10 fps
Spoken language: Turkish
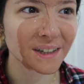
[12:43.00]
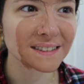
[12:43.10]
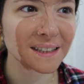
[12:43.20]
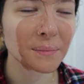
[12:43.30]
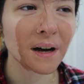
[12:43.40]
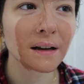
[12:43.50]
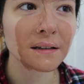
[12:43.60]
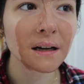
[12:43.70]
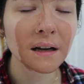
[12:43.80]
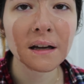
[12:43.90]
fazla
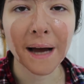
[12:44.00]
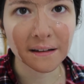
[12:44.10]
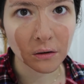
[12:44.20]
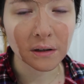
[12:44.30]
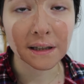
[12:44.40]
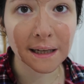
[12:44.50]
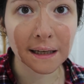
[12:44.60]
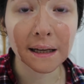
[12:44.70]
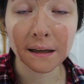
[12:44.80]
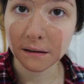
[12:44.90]
pahalı. Bentonit
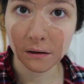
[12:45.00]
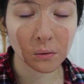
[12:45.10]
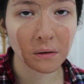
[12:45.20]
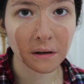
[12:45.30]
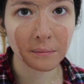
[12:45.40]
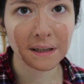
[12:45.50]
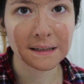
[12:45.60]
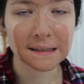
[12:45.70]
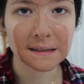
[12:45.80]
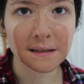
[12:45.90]
kili de
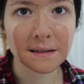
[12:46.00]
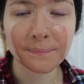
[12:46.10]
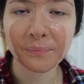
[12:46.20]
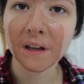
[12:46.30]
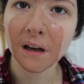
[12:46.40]
kullanabilirsiniz